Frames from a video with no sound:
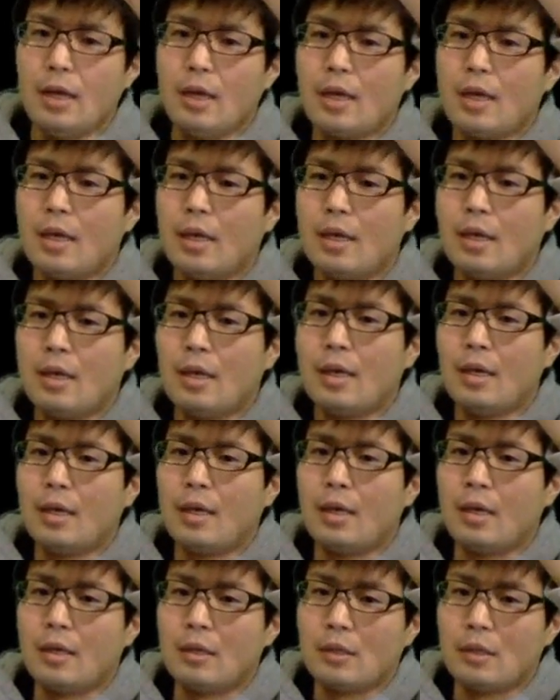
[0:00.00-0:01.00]

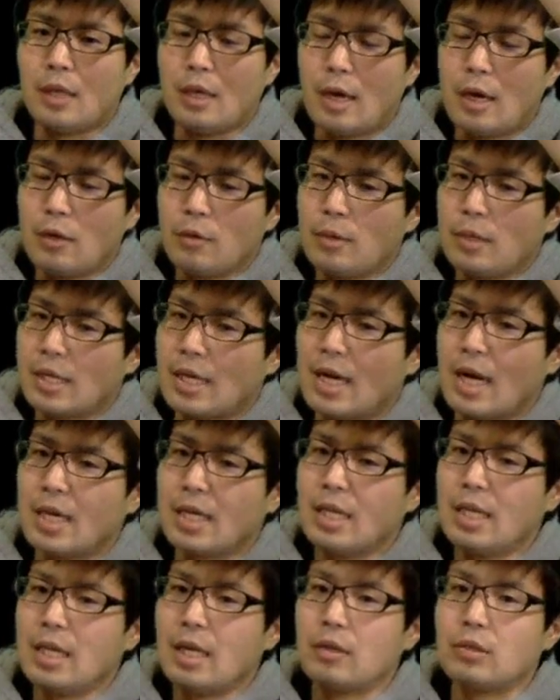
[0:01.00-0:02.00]
えー、アルファに
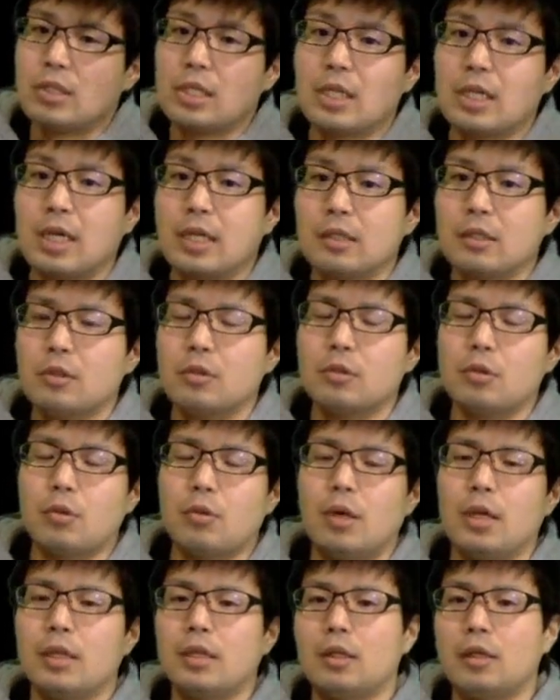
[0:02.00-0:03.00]
限りなく近づくと
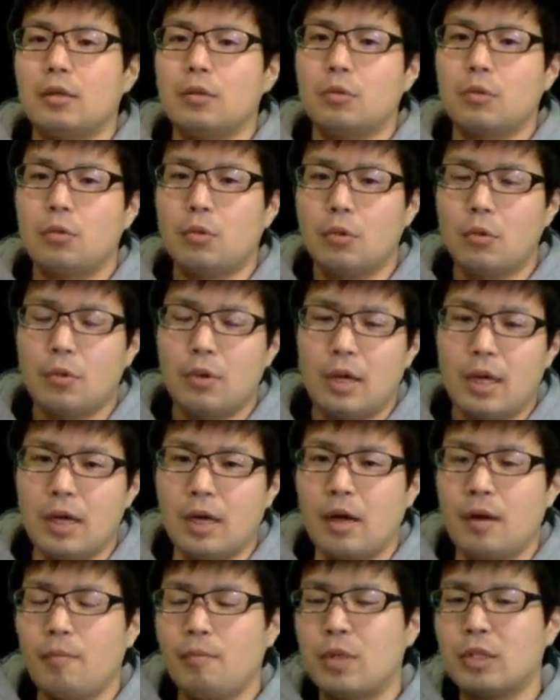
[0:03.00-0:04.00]
かっていうところ
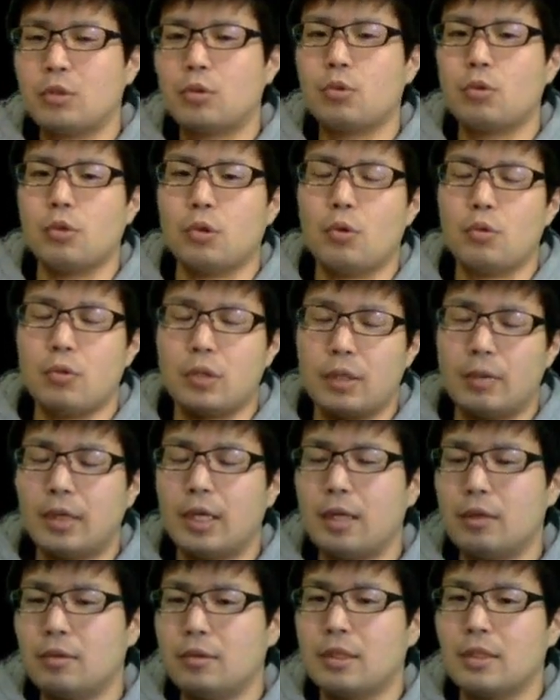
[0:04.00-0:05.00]
が、まあ、ちょっとよく言わ
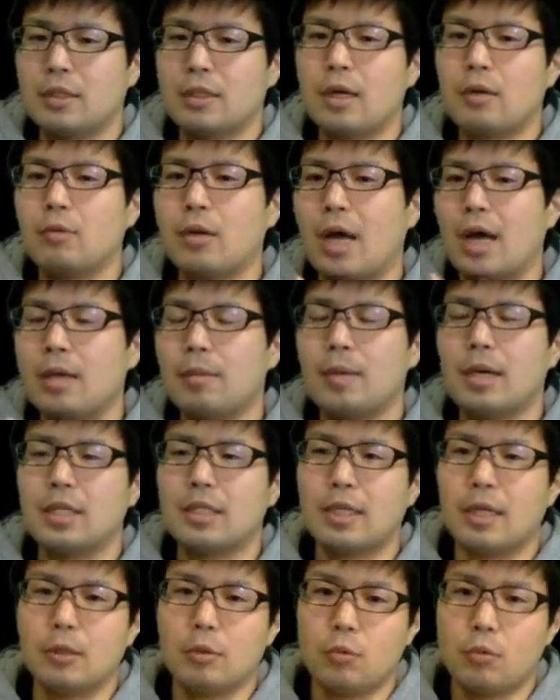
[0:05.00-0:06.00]
れるんですが、これ曖昧
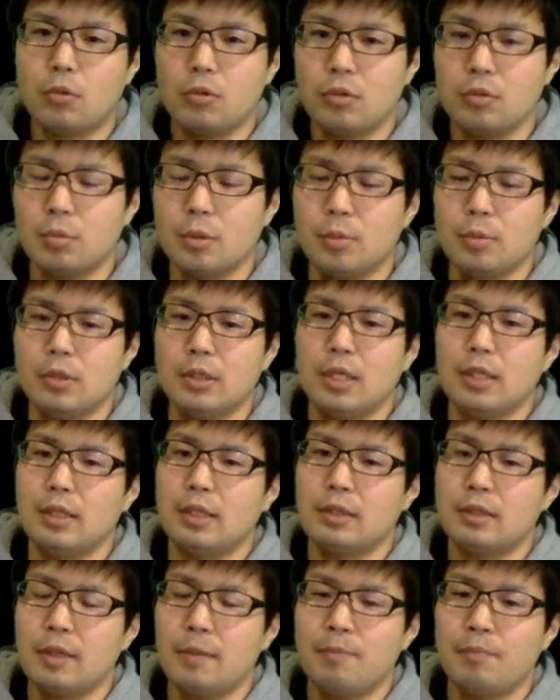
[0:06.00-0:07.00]
さが残る部分なんで
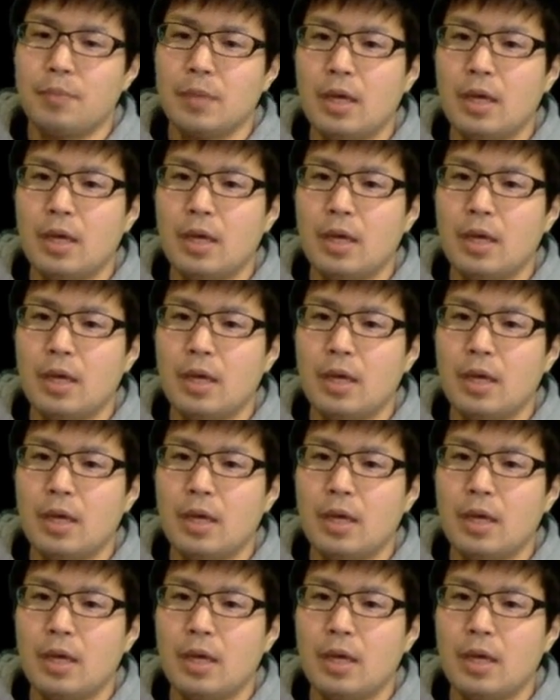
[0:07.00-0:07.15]
すね。